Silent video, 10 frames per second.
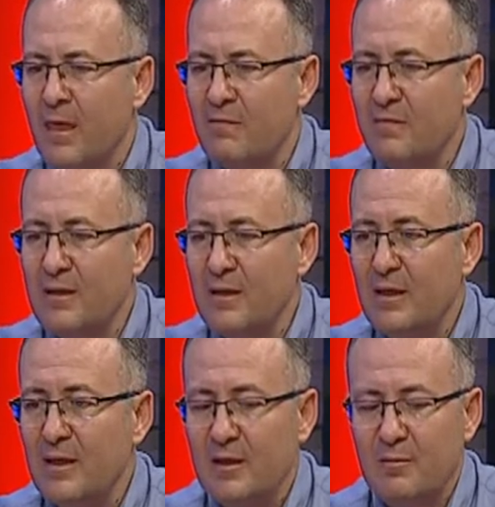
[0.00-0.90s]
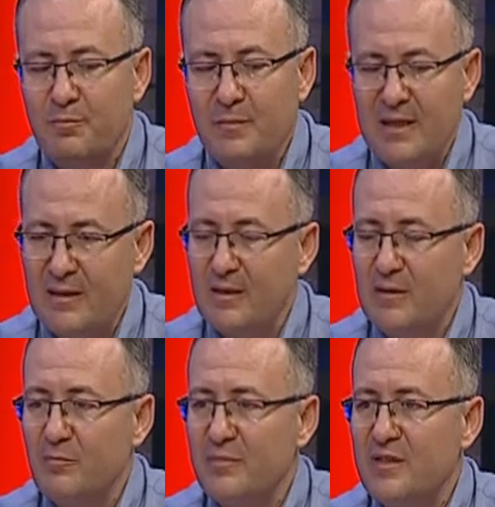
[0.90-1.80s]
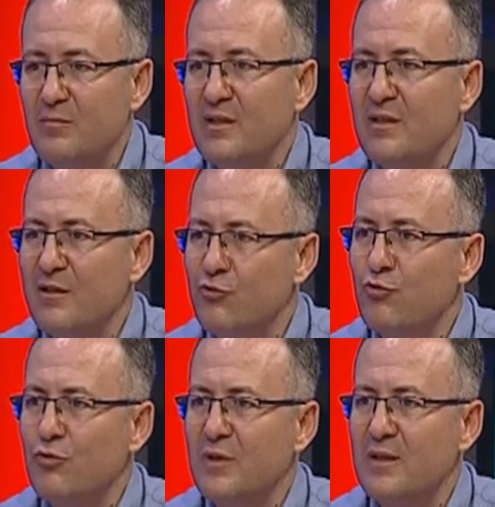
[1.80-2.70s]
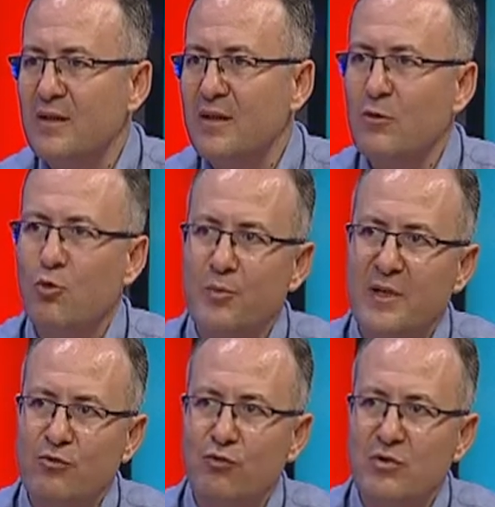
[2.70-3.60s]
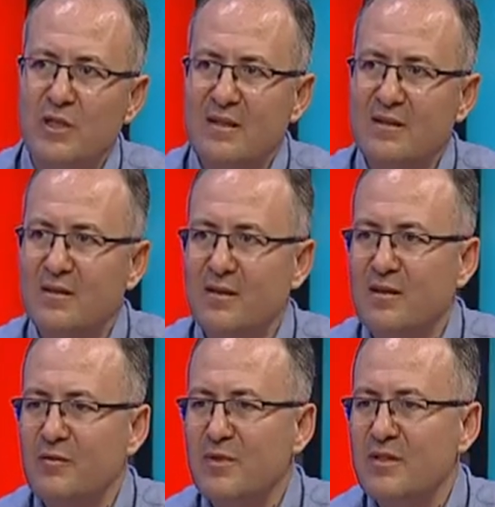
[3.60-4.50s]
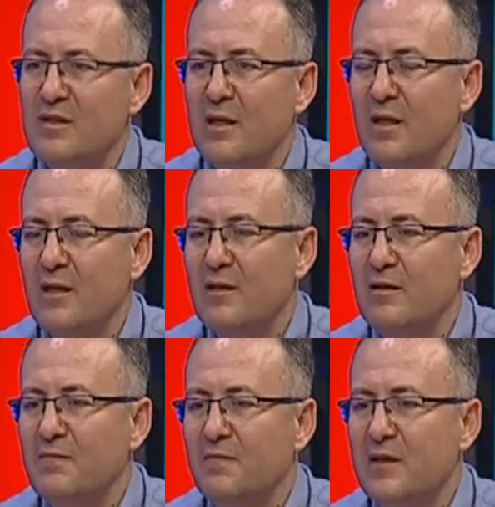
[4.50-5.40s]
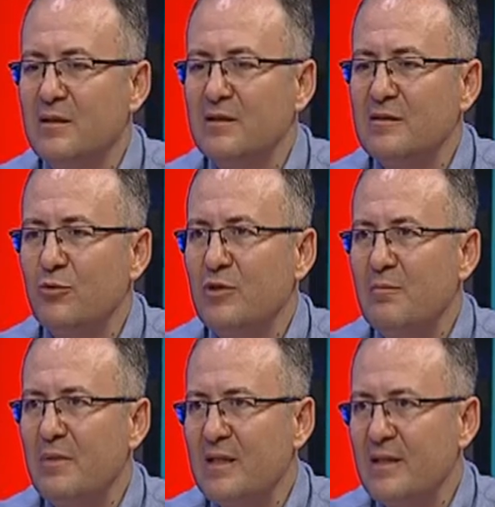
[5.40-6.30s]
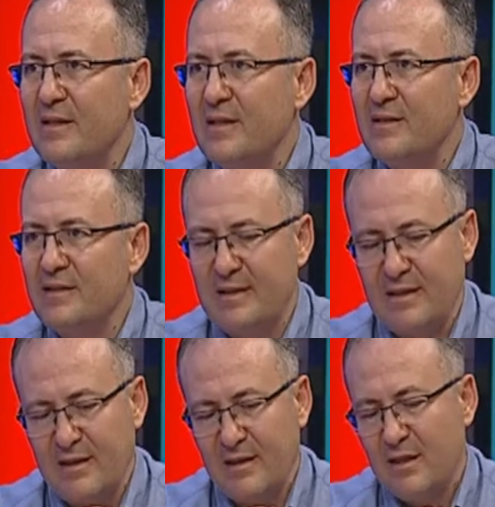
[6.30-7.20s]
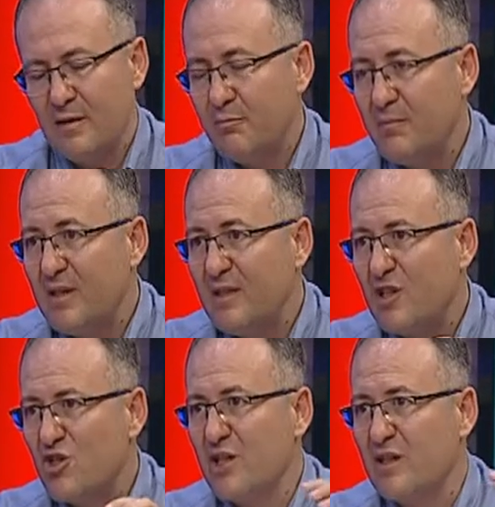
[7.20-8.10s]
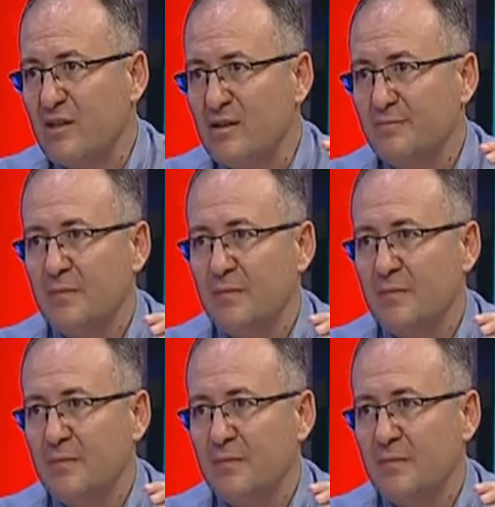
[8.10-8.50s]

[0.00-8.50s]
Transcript: Ve gene bizim traksiyon ya da dekompresyon cihazı dediğimiz e, farklı böyle mekanik etkiyle beli açarak